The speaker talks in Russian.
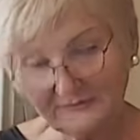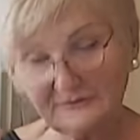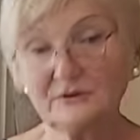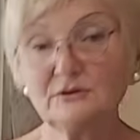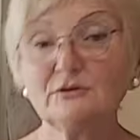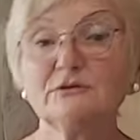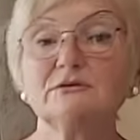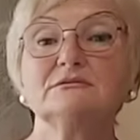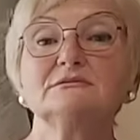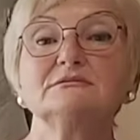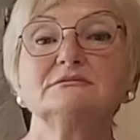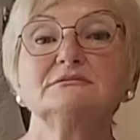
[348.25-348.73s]

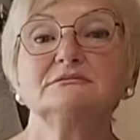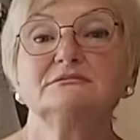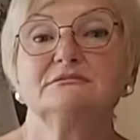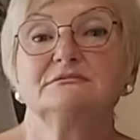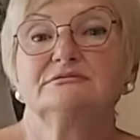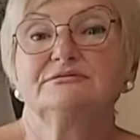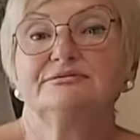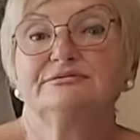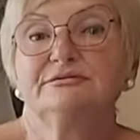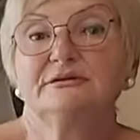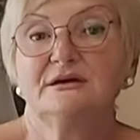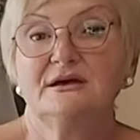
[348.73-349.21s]
Ну,
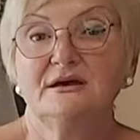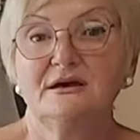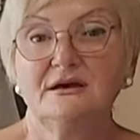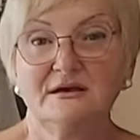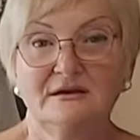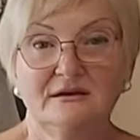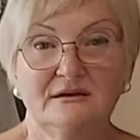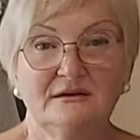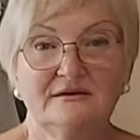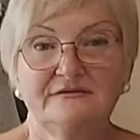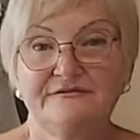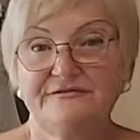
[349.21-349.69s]

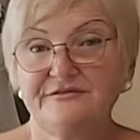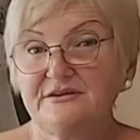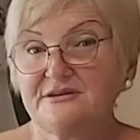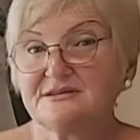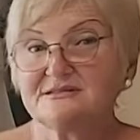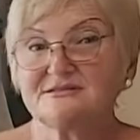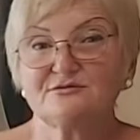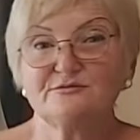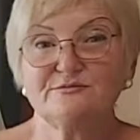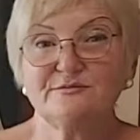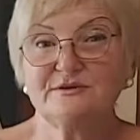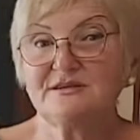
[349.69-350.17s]

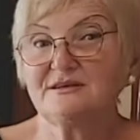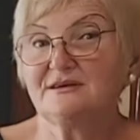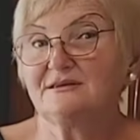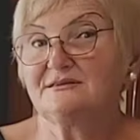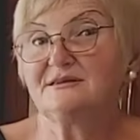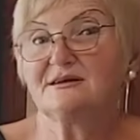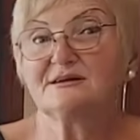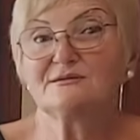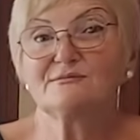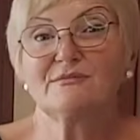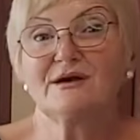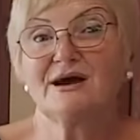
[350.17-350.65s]
вес у меня
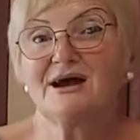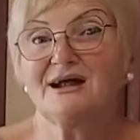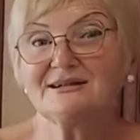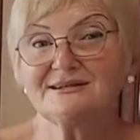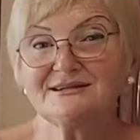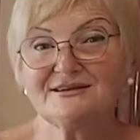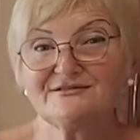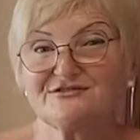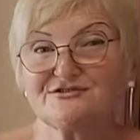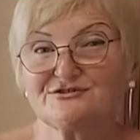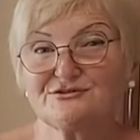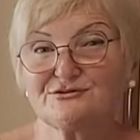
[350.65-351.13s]

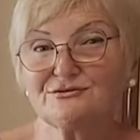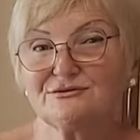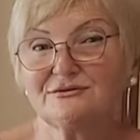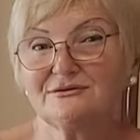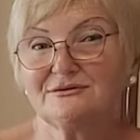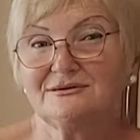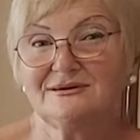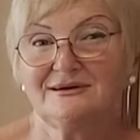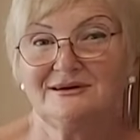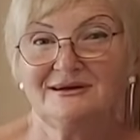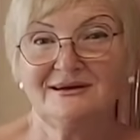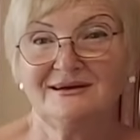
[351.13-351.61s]
нормально
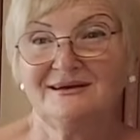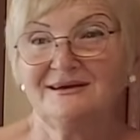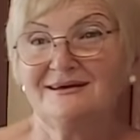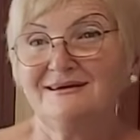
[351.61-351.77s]
все.